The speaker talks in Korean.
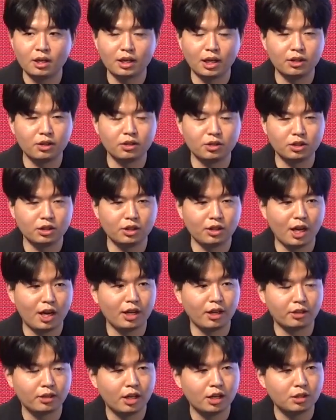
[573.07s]
라는 이제
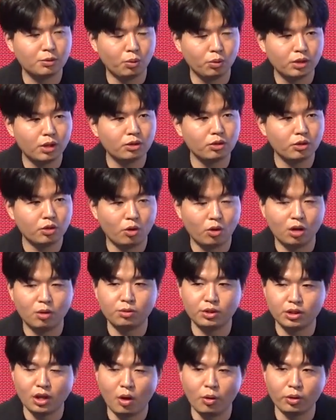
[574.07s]
내가 예상하지 못했던
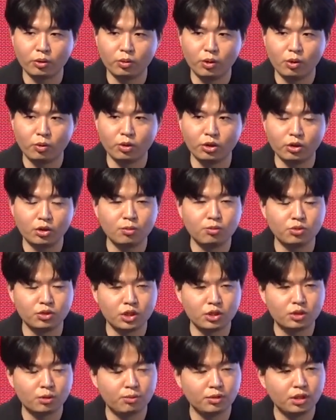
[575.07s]
결과물이 나오기도 하고 이런
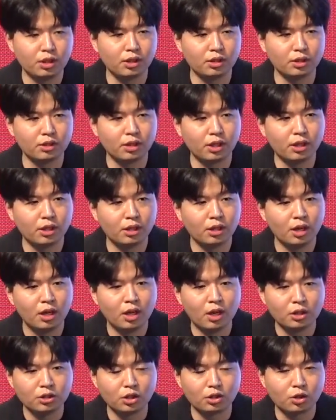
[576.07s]
문제점들이 있는데
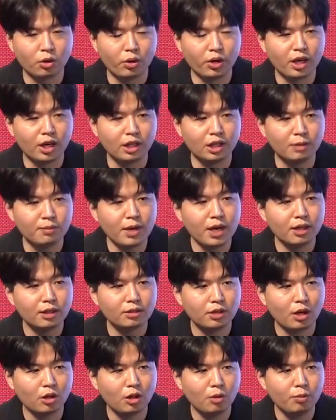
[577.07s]
이제 저희가 음악
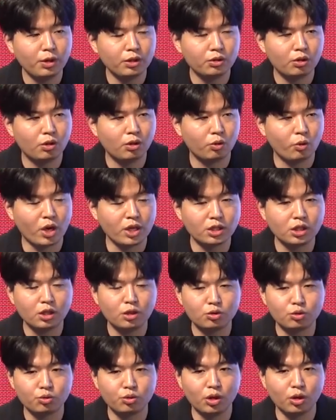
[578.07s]
산업에서
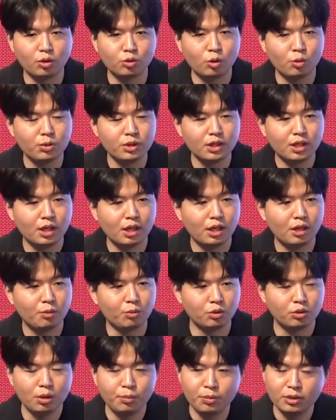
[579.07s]
굉장히 중요한 게 소비자가
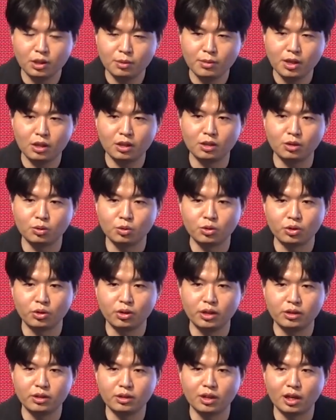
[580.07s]
뭐 슬픈 음악을
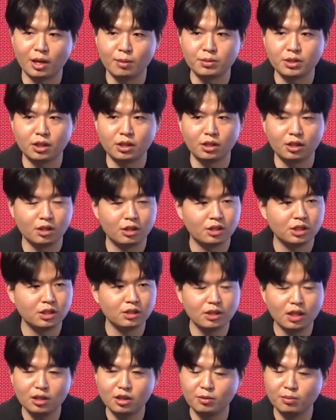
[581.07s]
요청을 했는데 갑자기
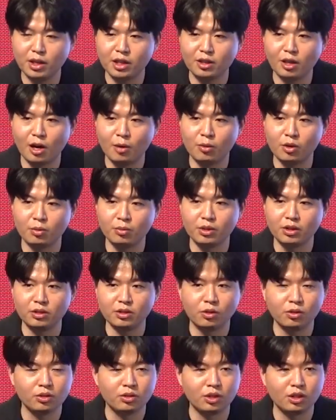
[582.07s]
신나는 음악이 나와버리면
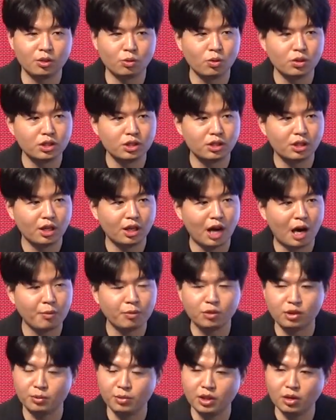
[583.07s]
이건 인공지능이
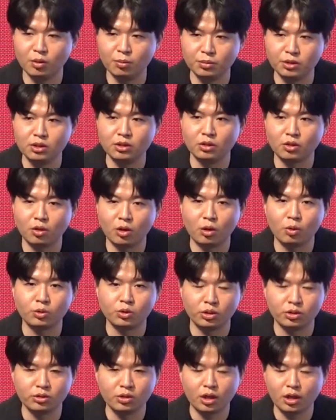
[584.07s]
아무 의미가 없는 거라고
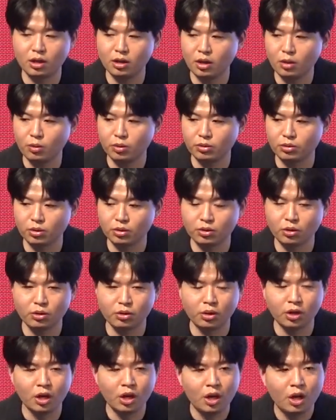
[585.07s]
저희는 생각을 하고
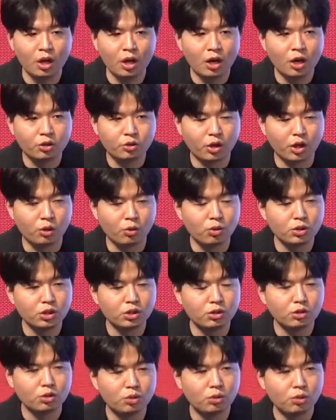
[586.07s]
있어서 저희
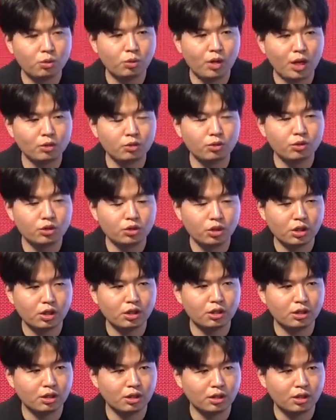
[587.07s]
인공지능적으로
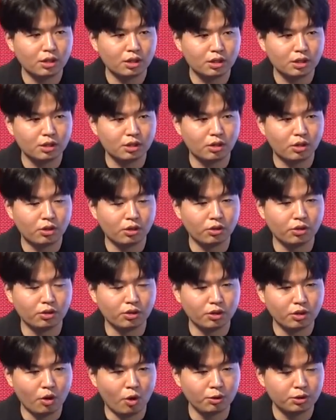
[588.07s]
학술적인
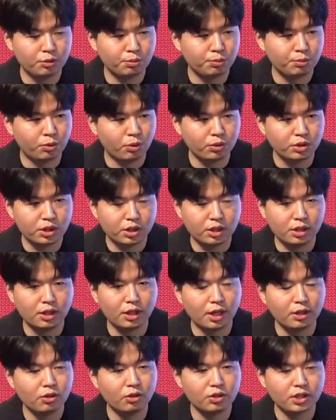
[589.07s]
그런 어프로치를
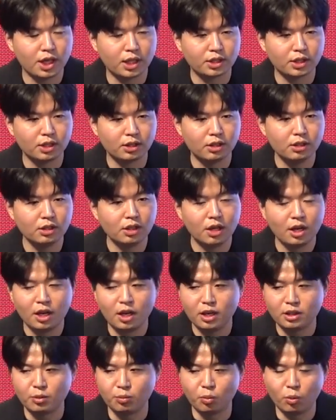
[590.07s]
하는 것 자체는
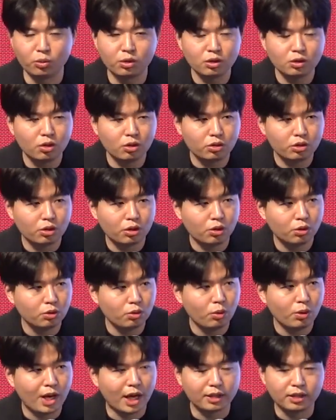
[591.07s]
이제 모든 것들을
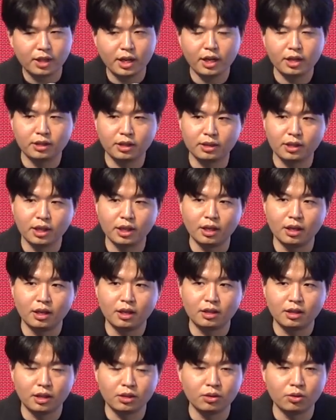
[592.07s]
컨트롤 가능해야
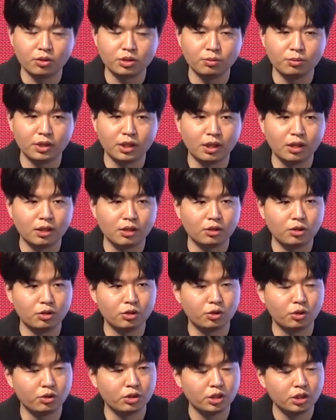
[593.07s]
된다라는 것입니다.
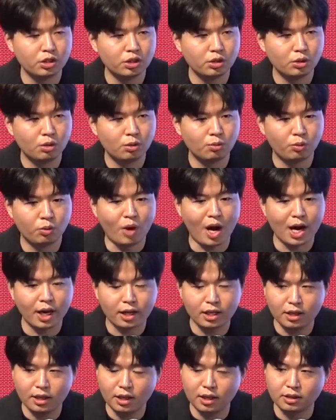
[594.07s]
그래서 저는 실제로 뭐
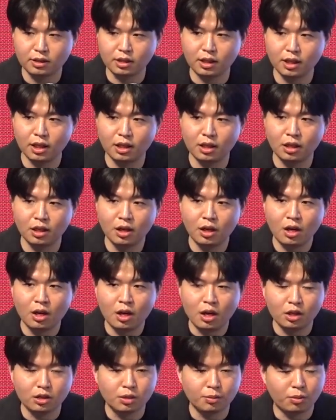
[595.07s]
악기라든가
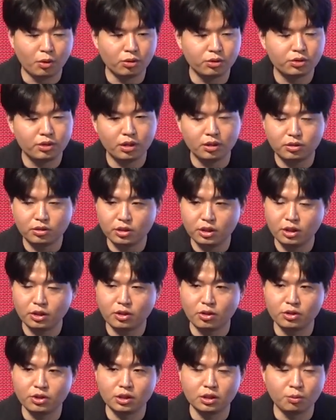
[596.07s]
이제 벌스에 쓰일
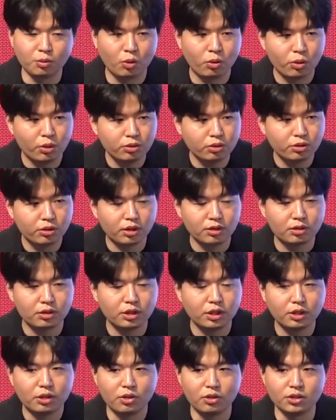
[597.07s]
건지 뭐 코러스에
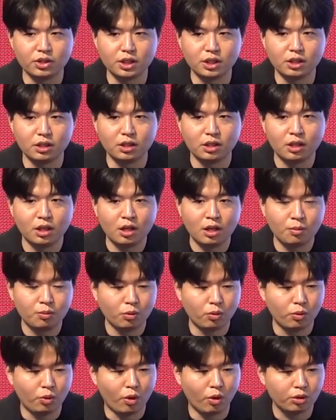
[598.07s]
쓰일 건지
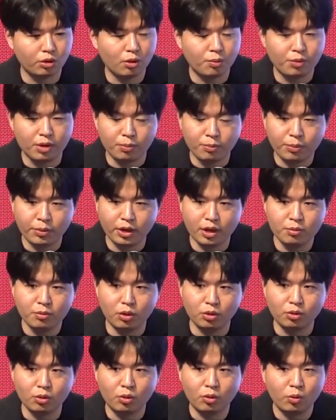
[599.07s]
뭐 어떤 BPM,
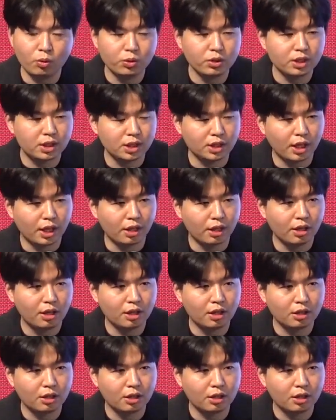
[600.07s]
어떤 코드 진행